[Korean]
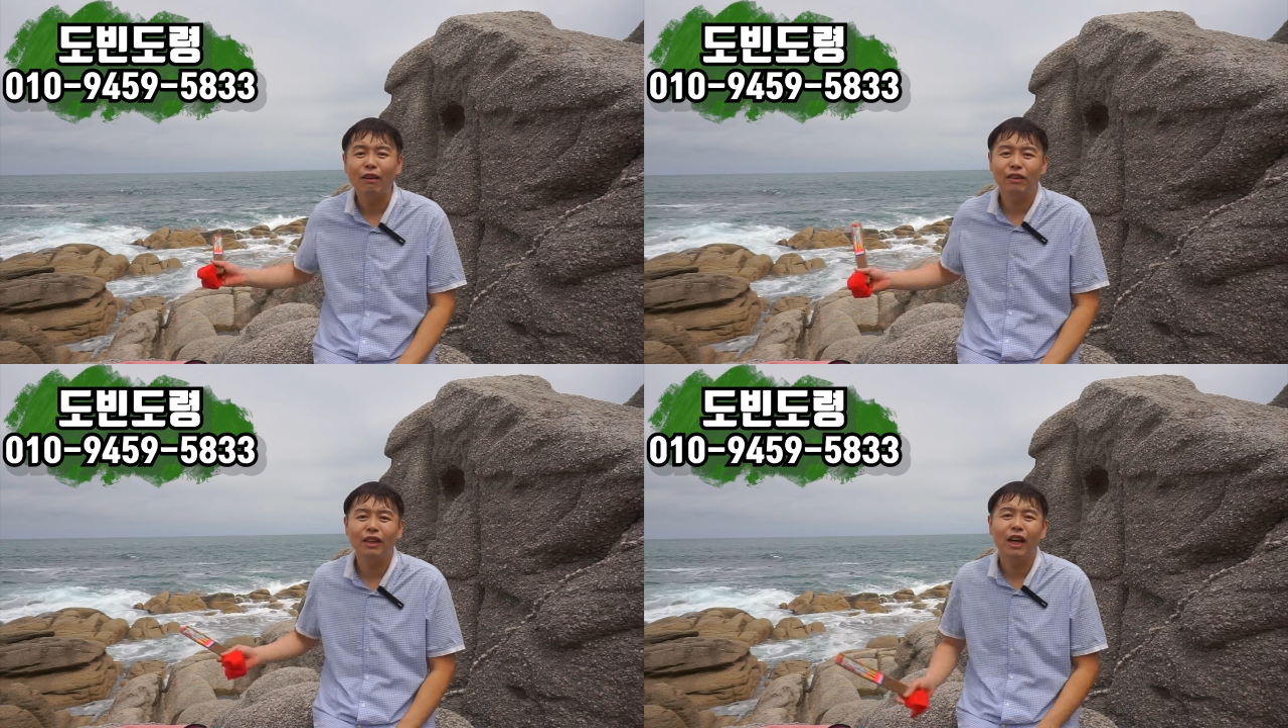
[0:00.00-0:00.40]

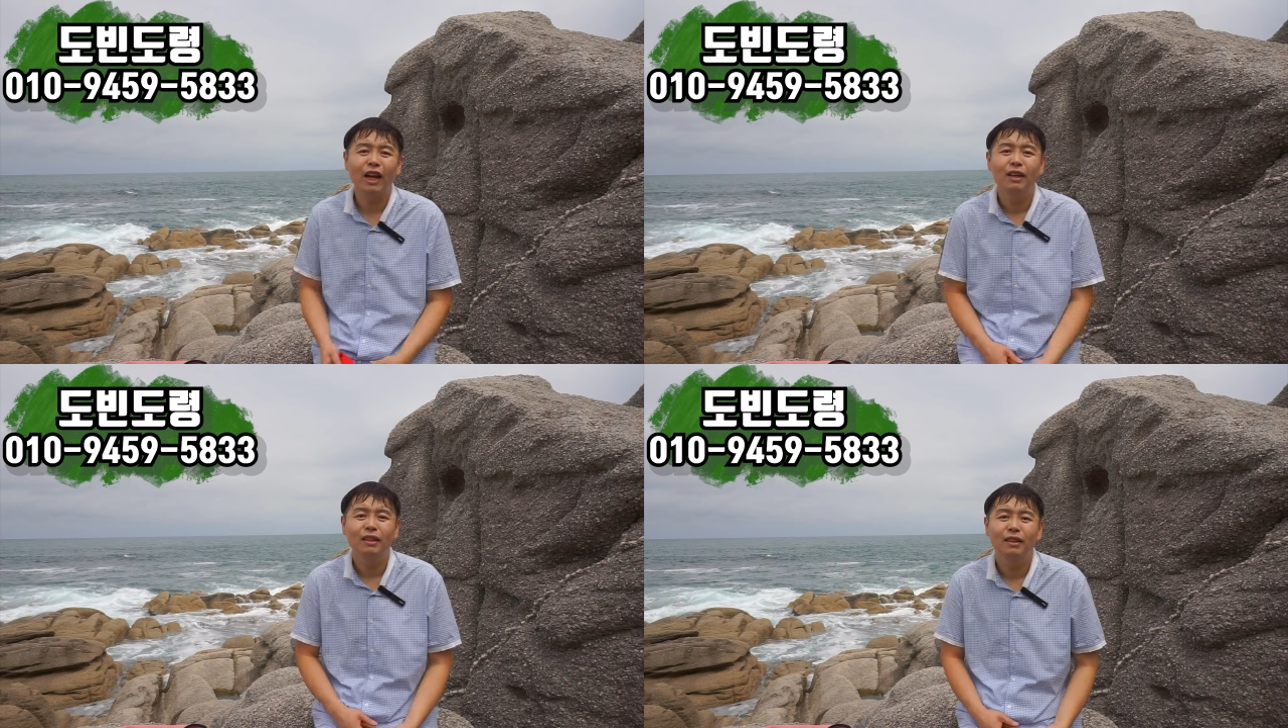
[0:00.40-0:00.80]

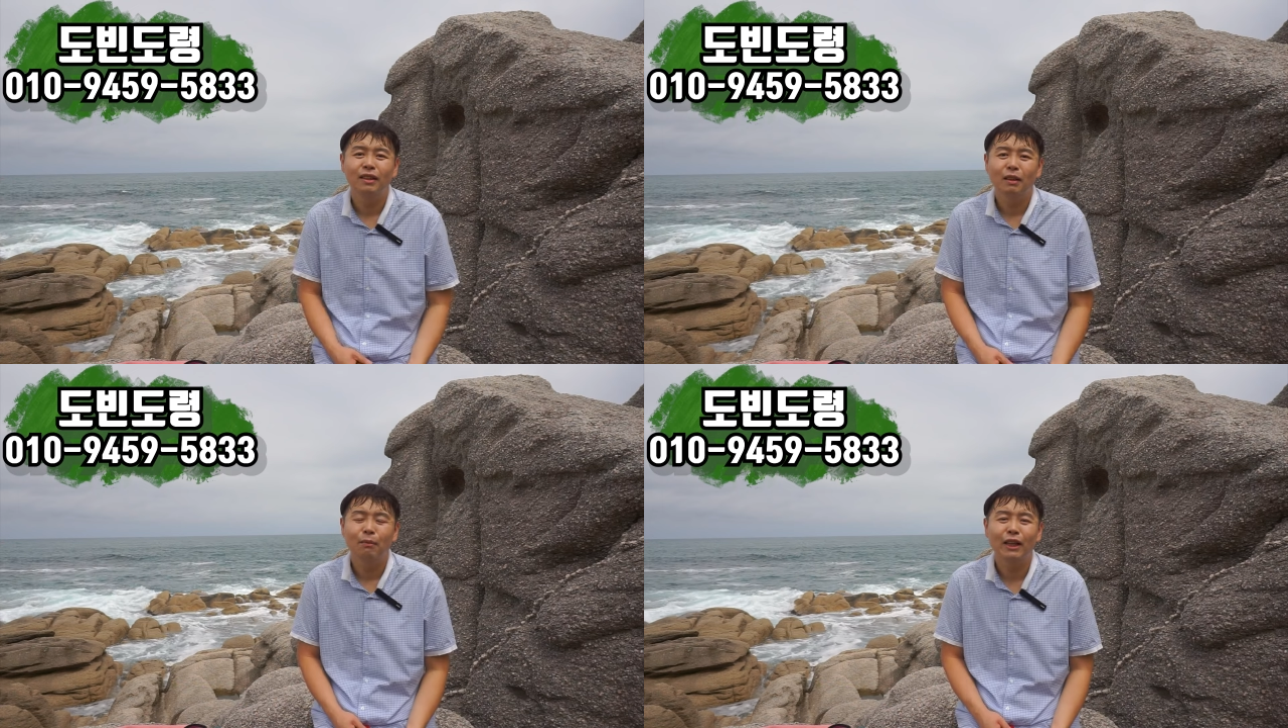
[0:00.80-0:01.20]
왔으니까
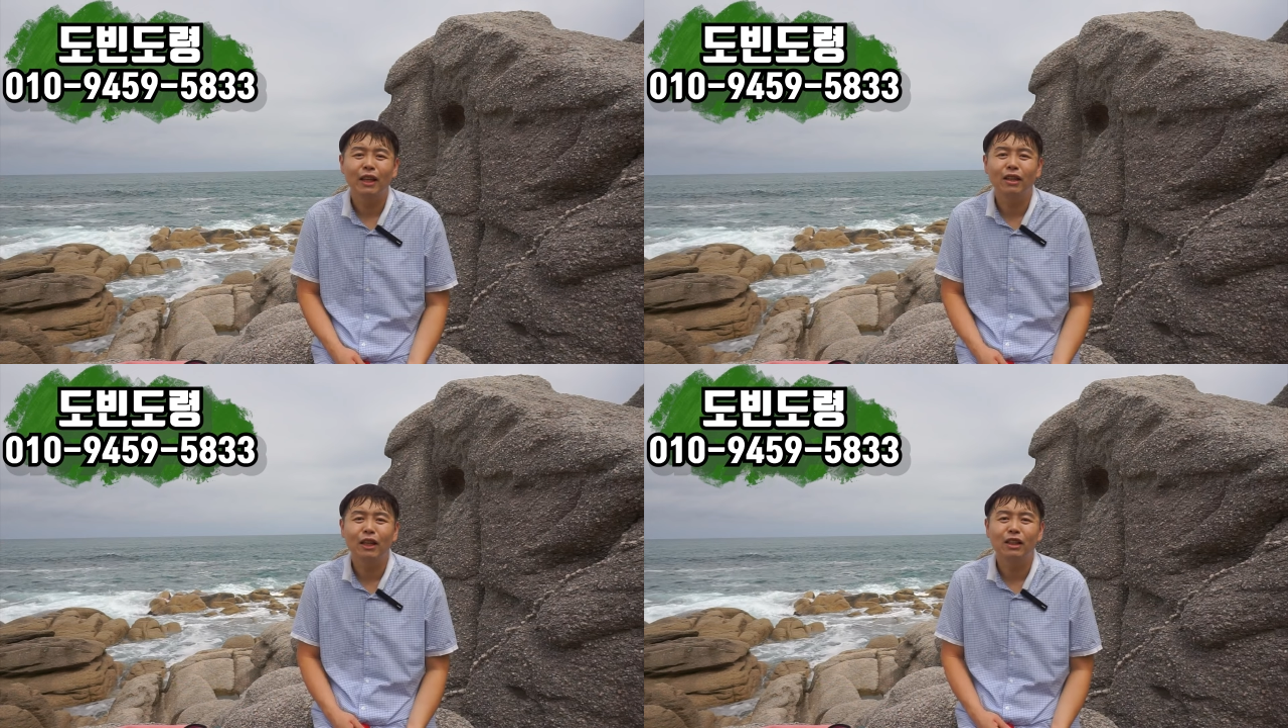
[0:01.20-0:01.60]

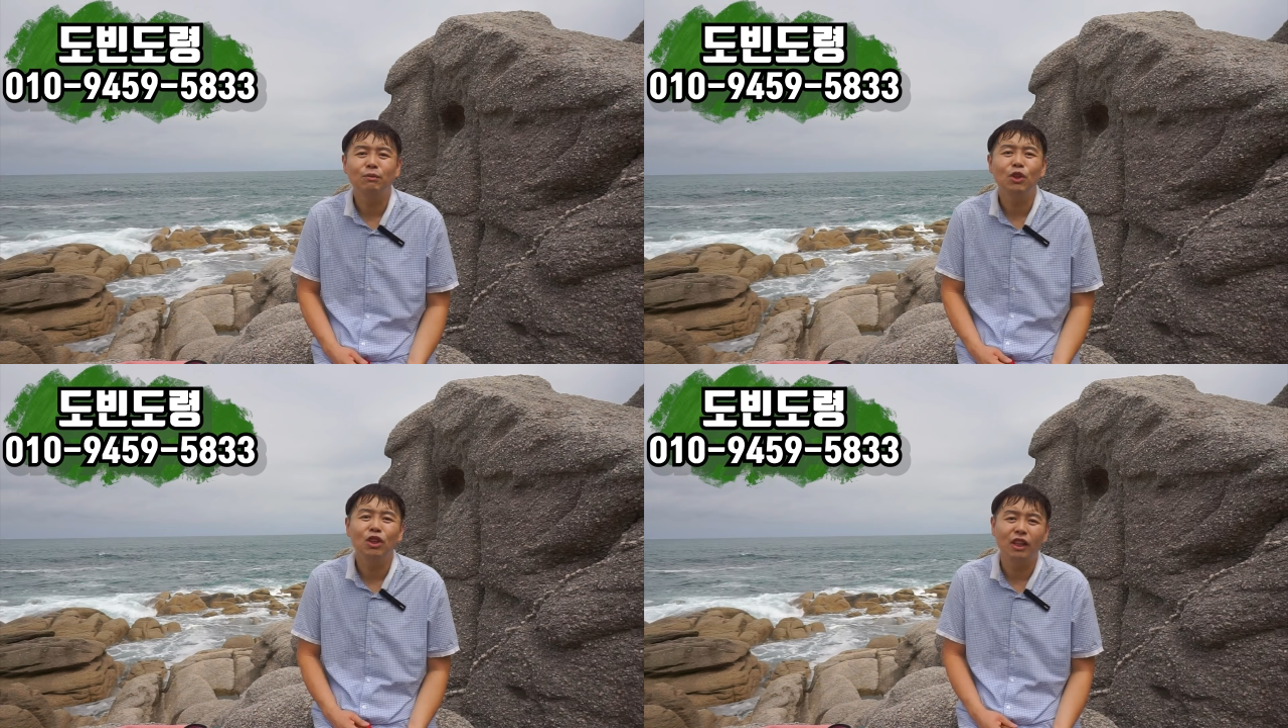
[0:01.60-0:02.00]
바다는 일단
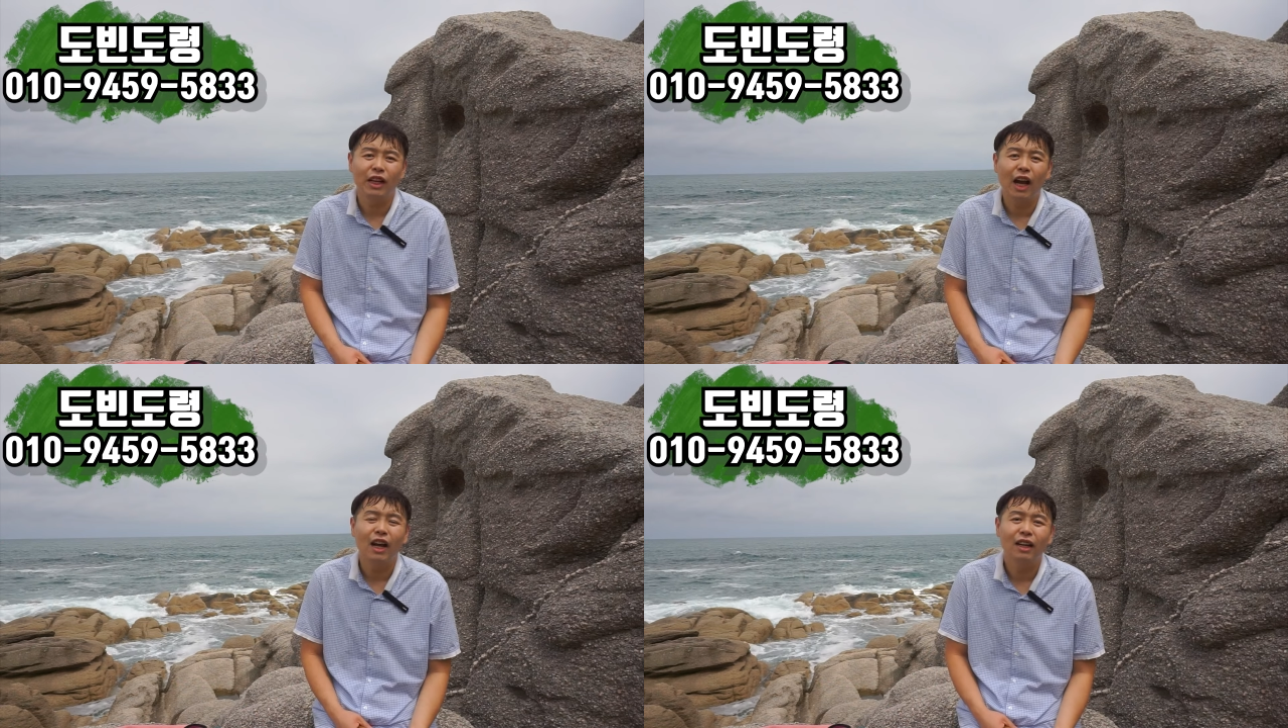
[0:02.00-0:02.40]

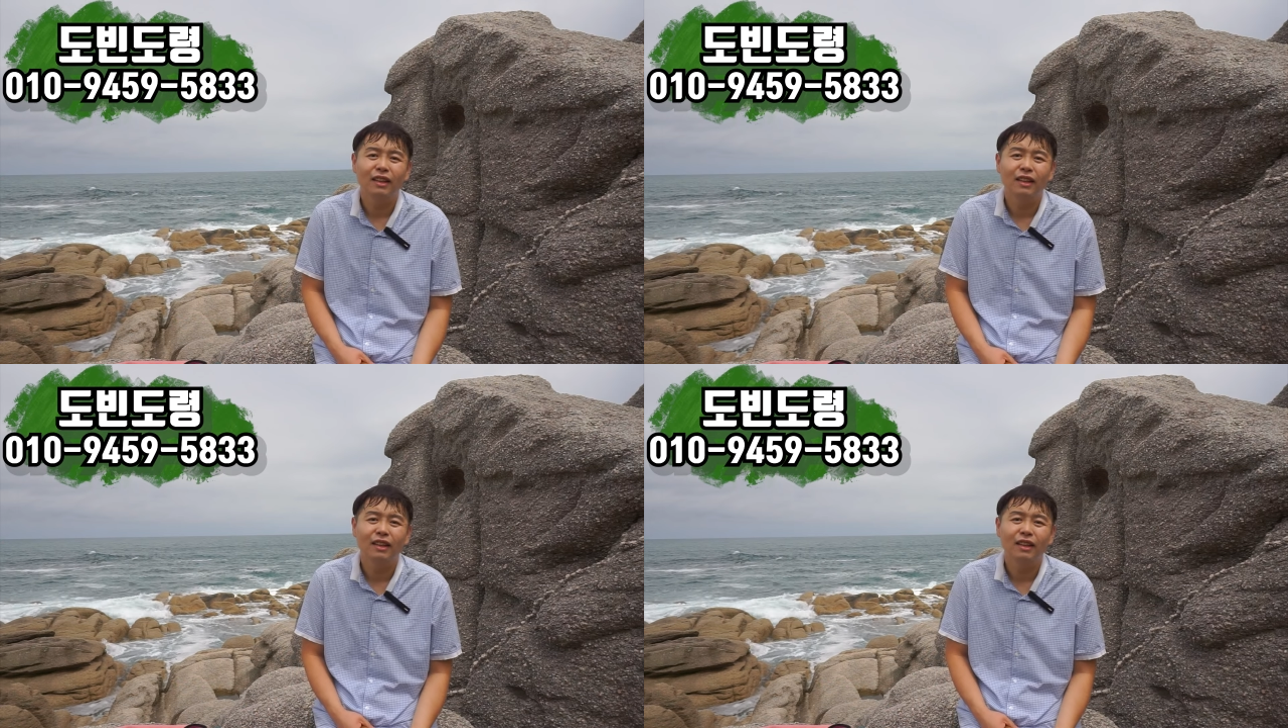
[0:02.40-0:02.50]
금전이니까